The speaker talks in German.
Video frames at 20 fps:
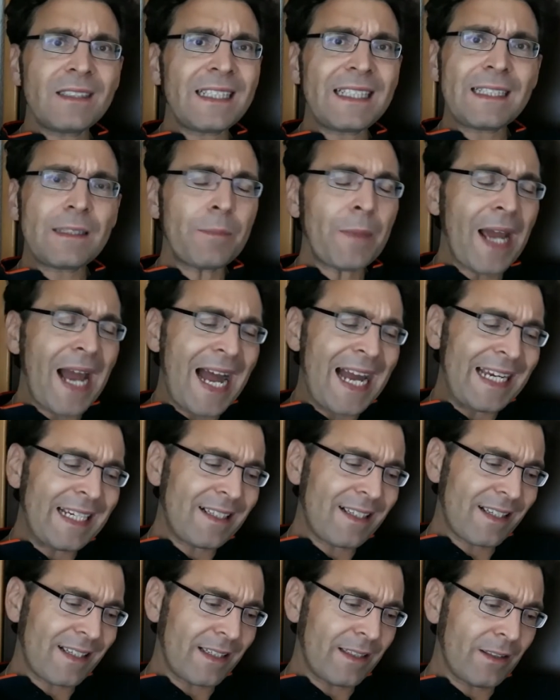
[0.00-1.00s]
nicht mehr
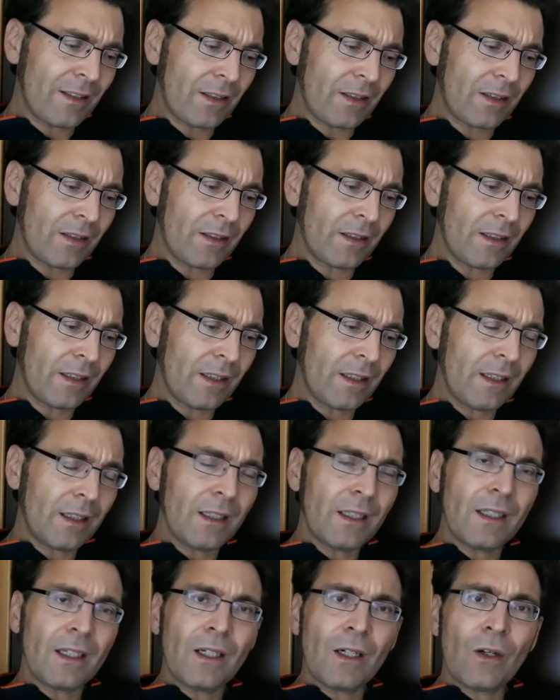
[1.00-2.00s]
eins sind
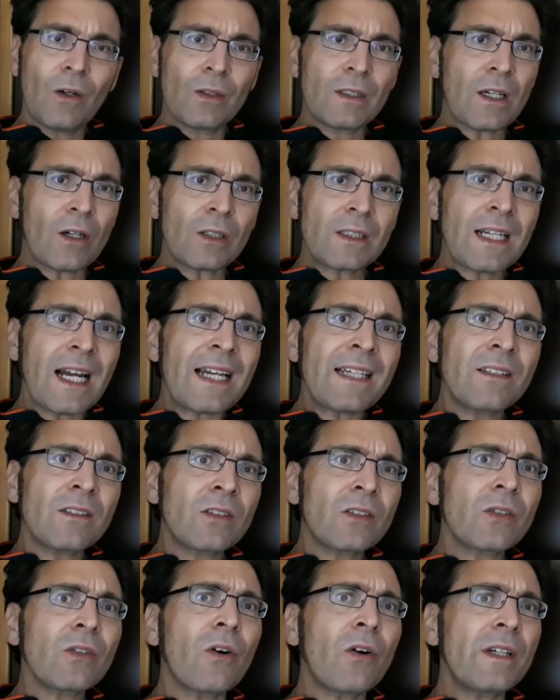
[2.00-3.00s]
und auch
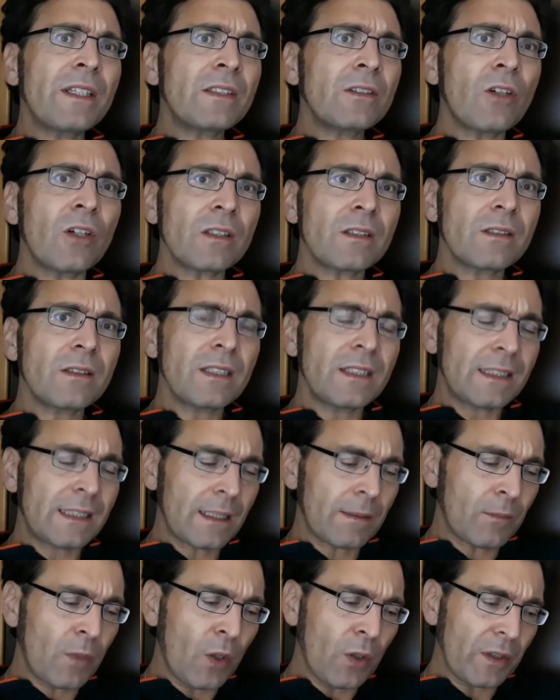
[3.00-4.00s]
keinen treuen Gott
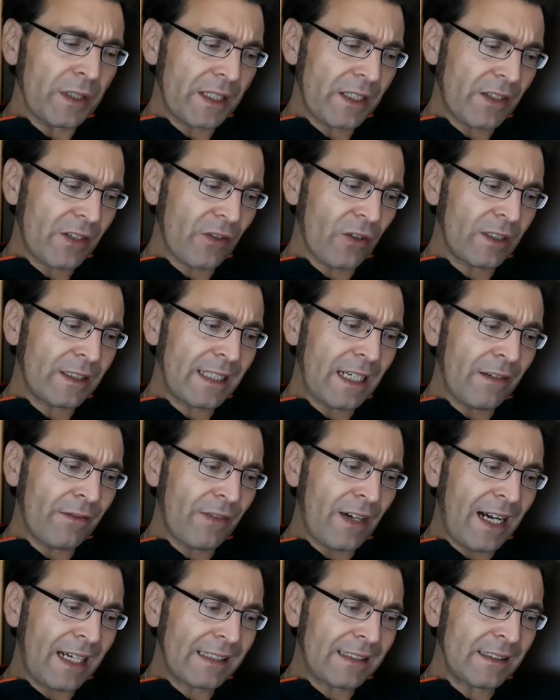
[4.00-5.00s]
hinterm Horizont
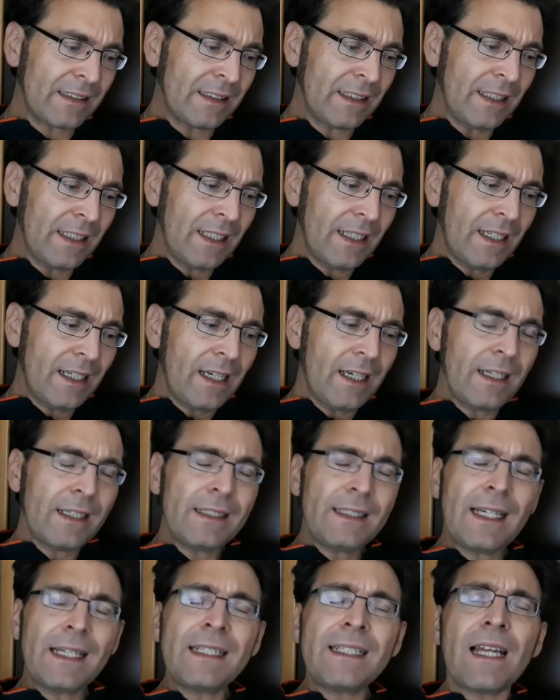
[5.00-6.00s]
erwarten,
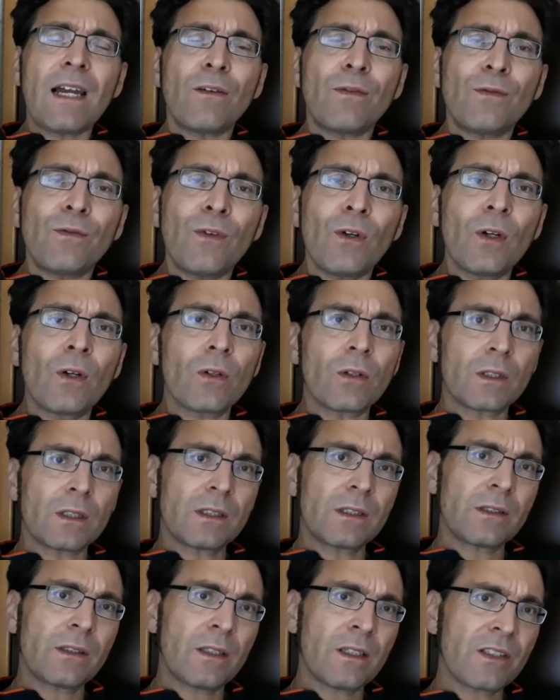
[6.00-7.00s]
der die Erfüllung
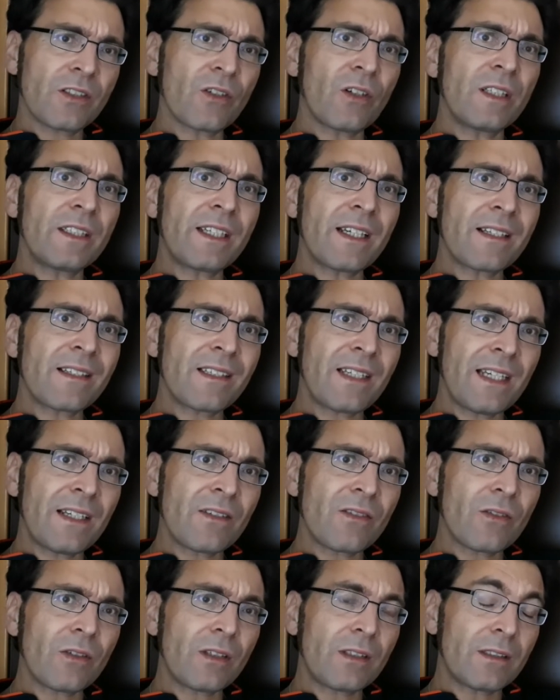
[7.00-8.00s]
solcher
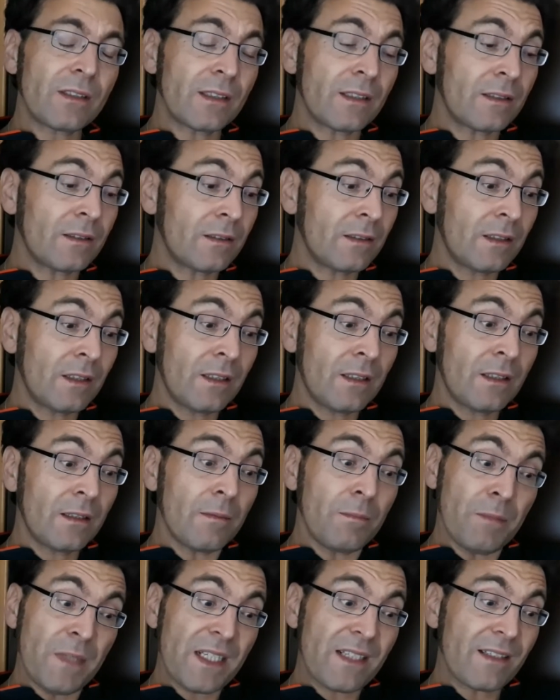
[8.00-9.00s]
Sehnsüchte
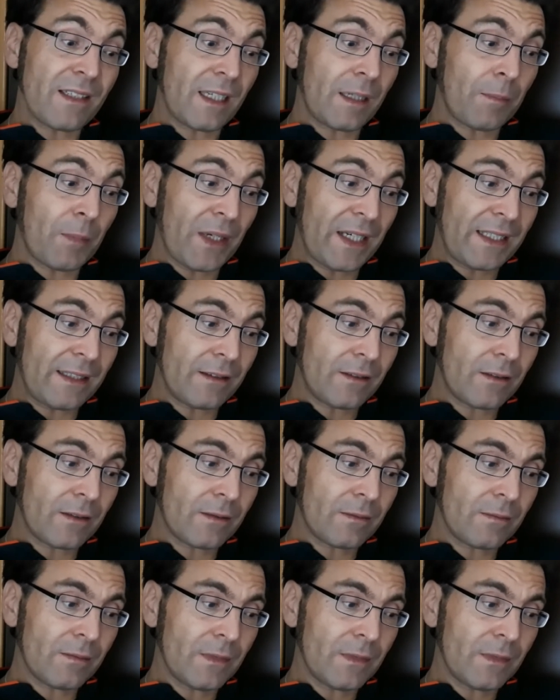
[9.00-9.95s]
mit sich bringt.